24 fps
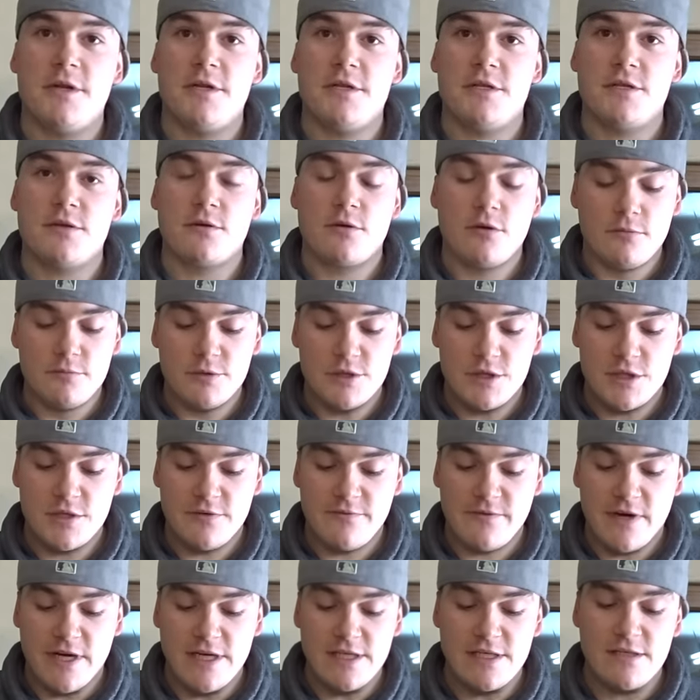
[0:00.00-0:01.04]
nämlich so komische
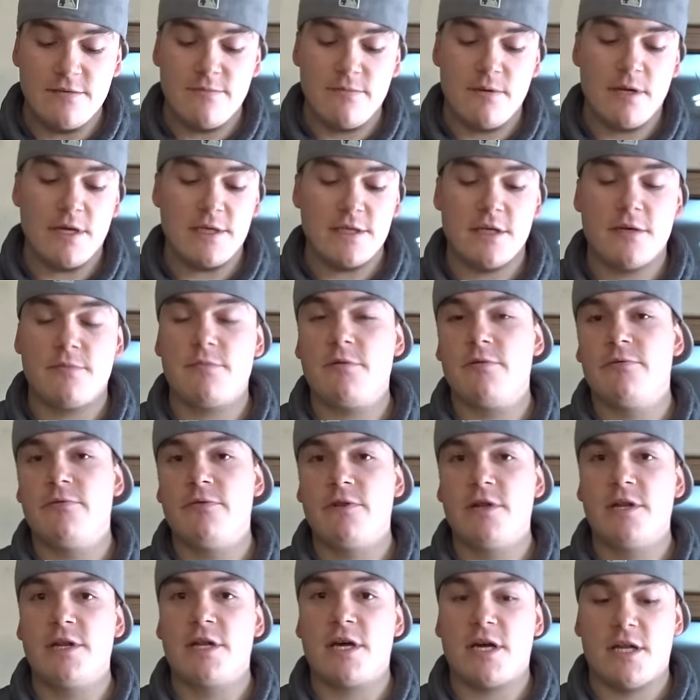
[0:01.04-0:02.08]
weiße
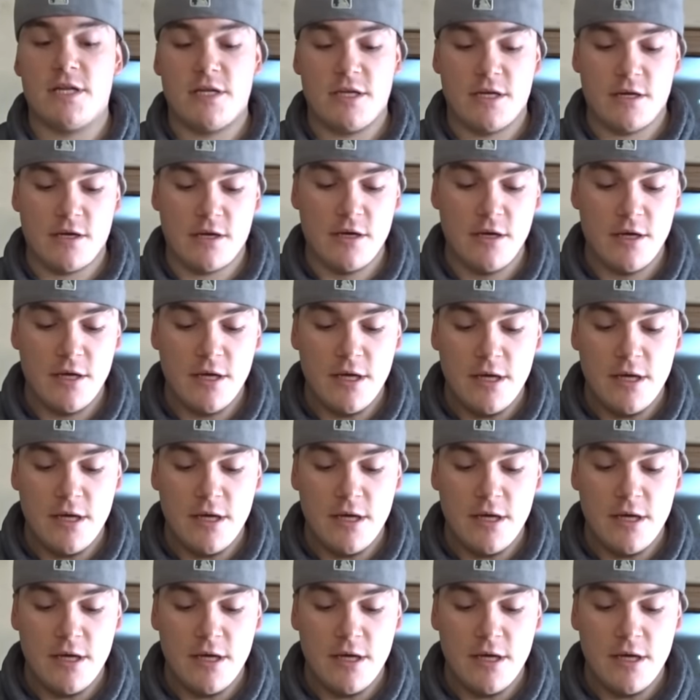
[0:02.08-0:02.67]
Plastikprofile dranhängen,